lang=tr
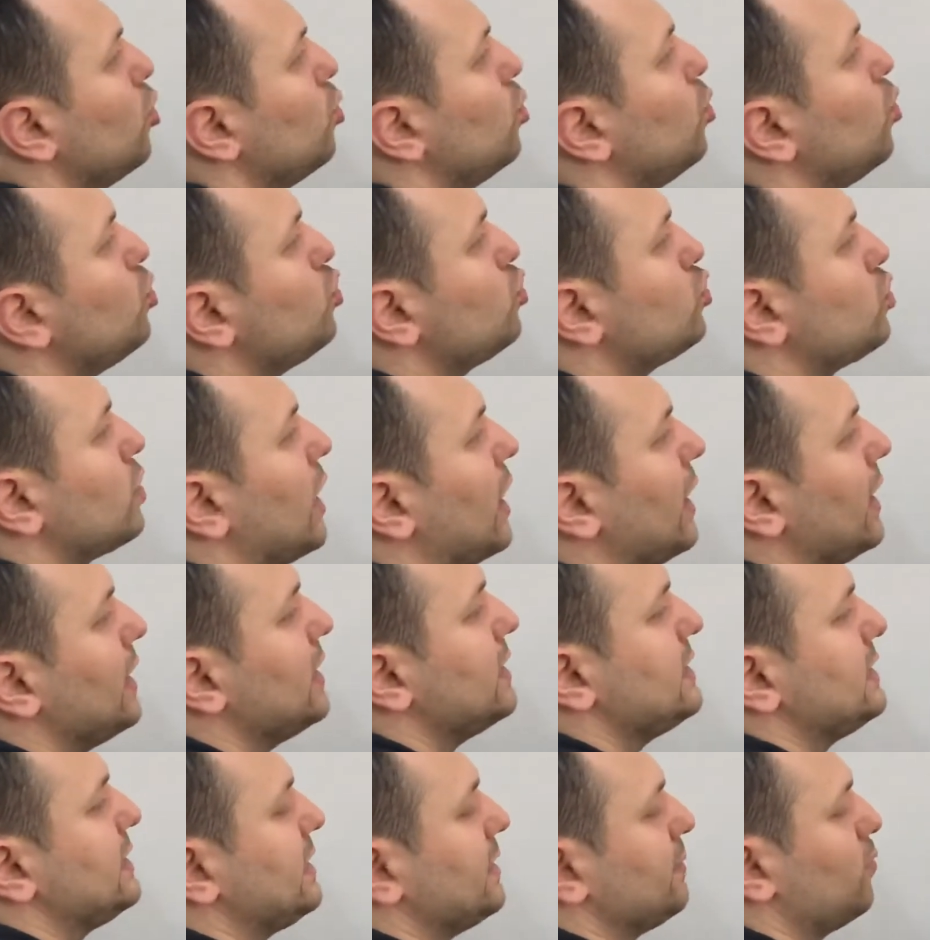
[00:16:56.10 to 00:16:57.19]
Üç tane
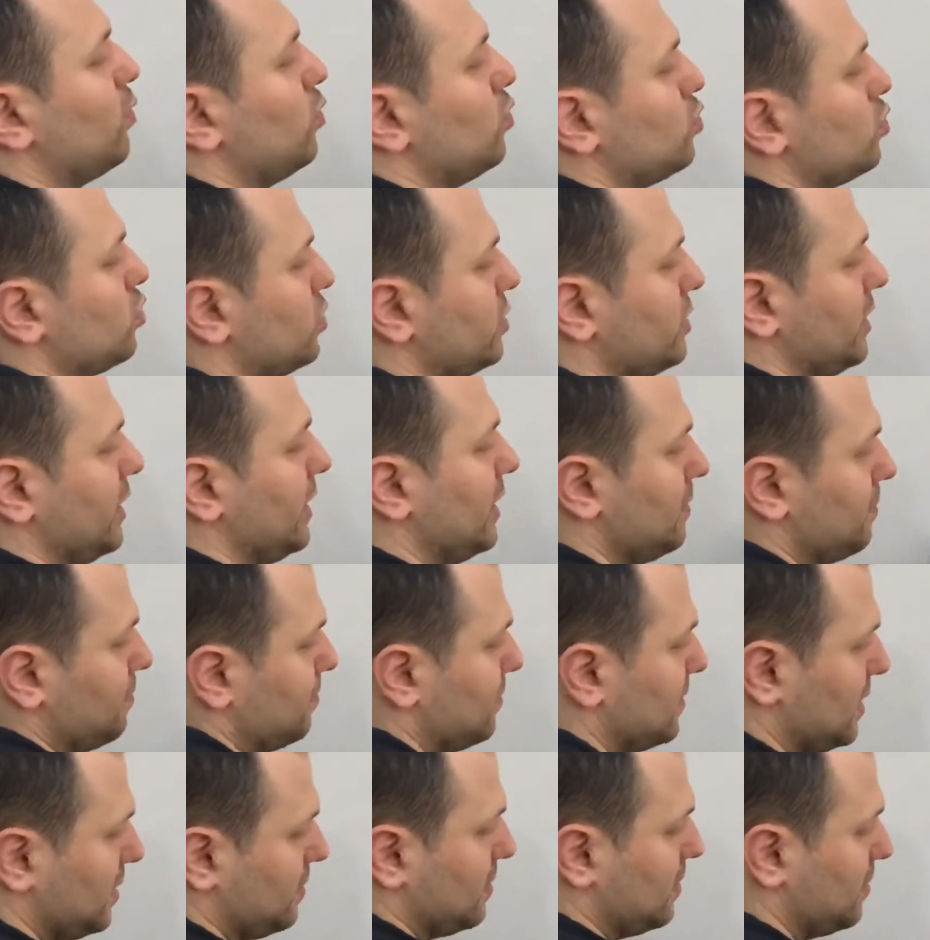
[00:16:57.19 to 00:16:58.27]
cisim olsun diyelim.
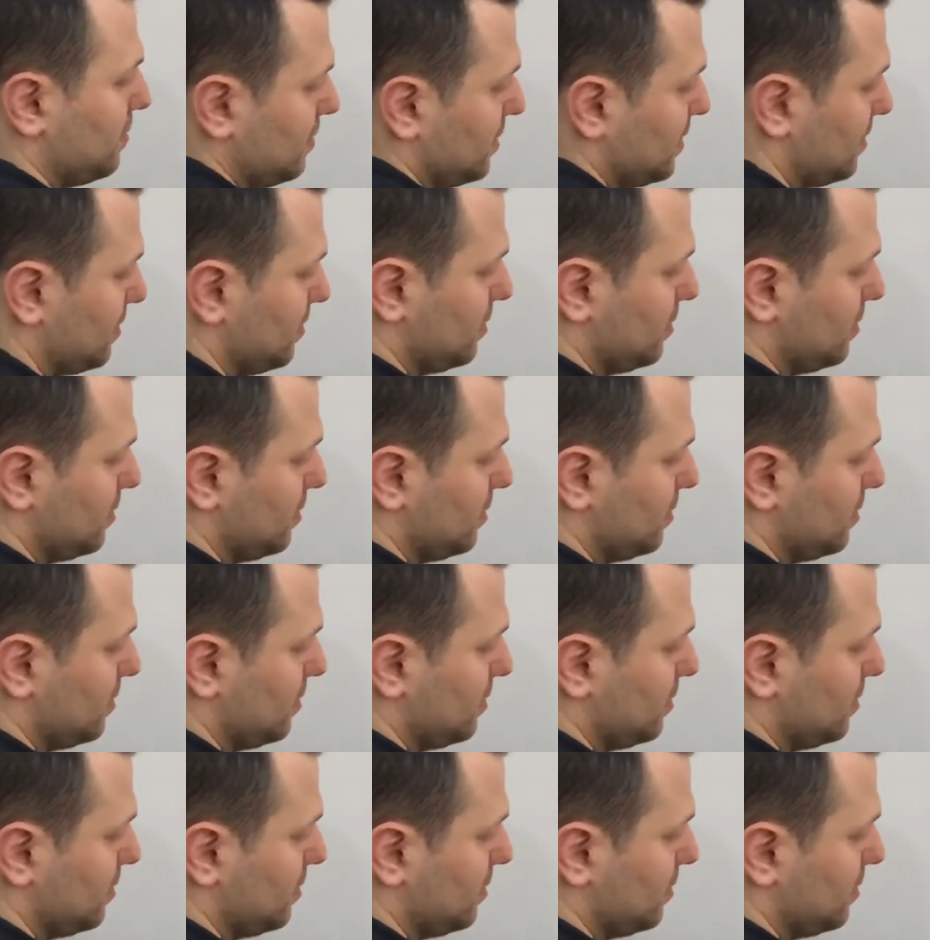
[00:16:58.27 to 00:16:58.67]
Tamam mı?